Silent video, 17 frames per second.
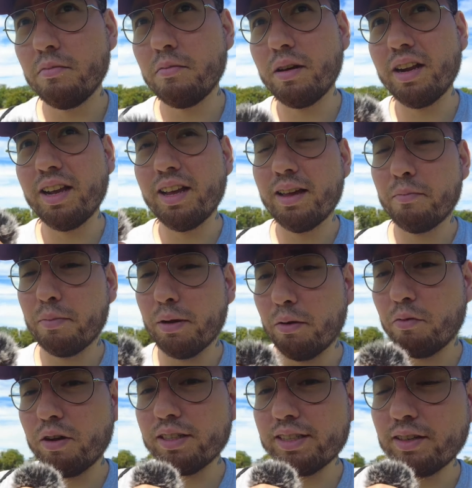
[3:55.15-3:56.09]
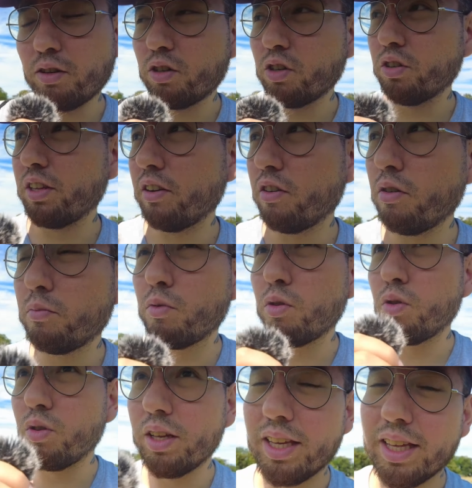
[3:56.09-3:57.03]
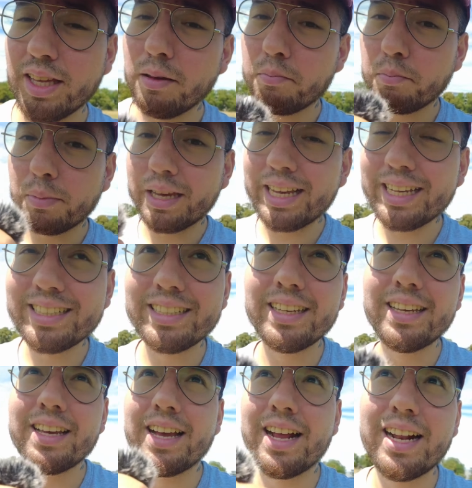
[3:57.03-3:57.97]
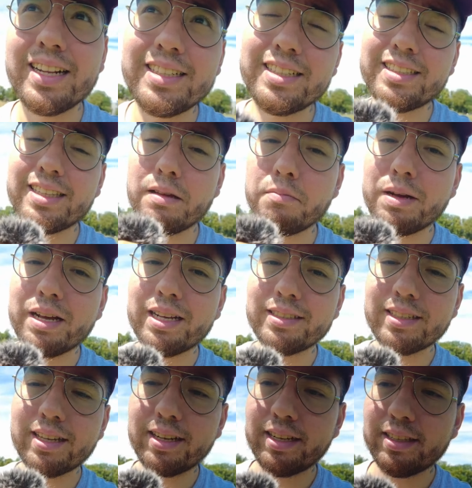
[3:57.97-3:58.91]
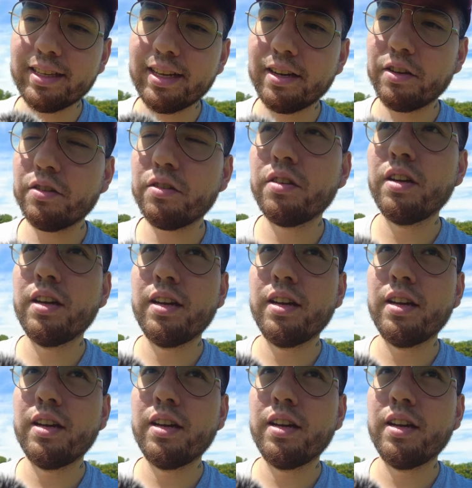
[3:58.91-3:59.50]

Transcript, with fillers: En Paraguay se conoce como IPS, al sistema sanitario,